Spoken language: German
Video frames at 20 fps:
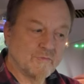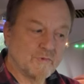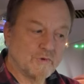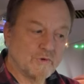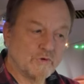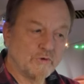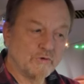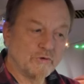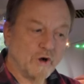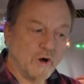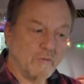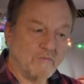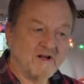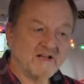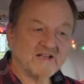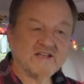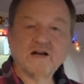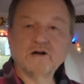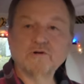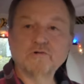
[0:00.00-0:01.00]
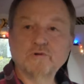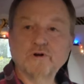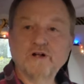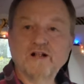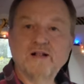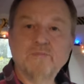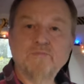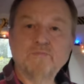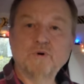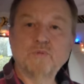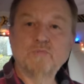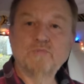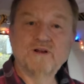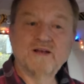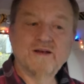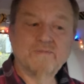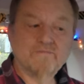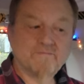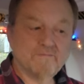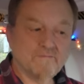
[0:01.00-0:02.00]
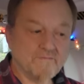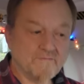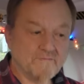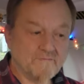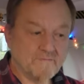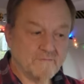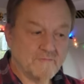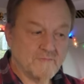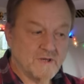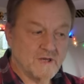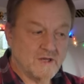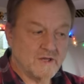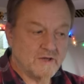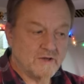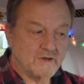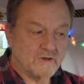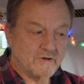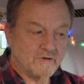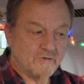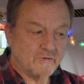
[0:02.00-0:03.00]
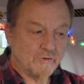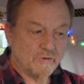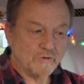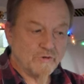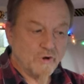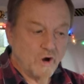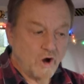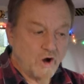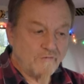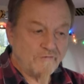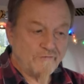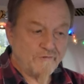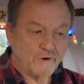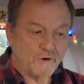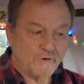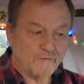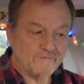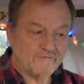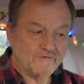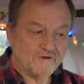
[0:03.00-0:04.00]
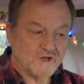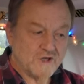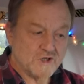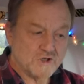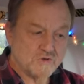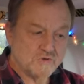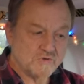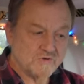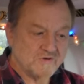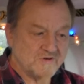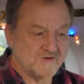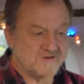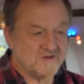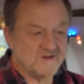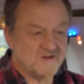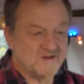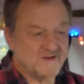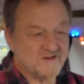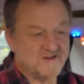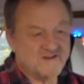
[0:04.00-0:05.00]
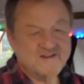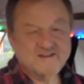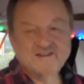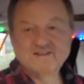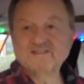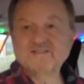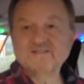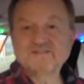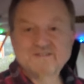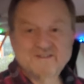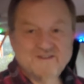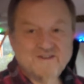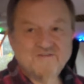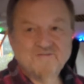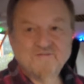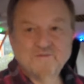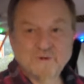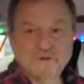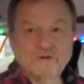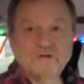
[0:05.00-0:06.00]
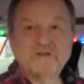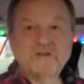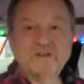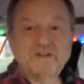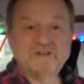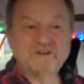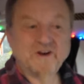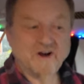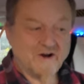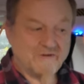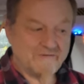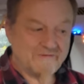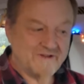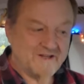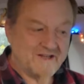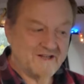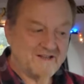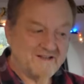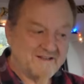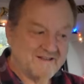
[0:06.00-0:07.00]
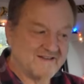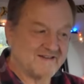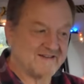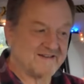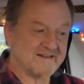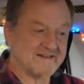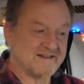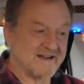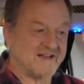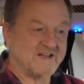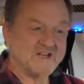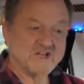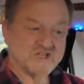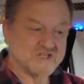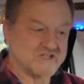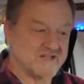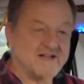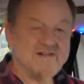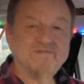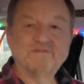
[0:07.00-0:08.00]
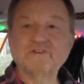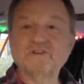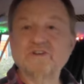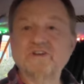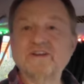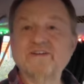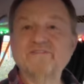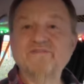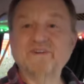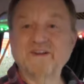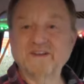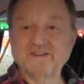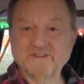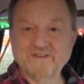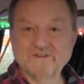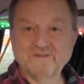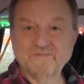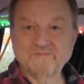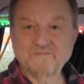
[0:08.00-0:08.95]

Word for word: zu damals aktuellen Problemen. Und nach Veröffentlichung wurde die Tafel ganz schnell wieder entfernt.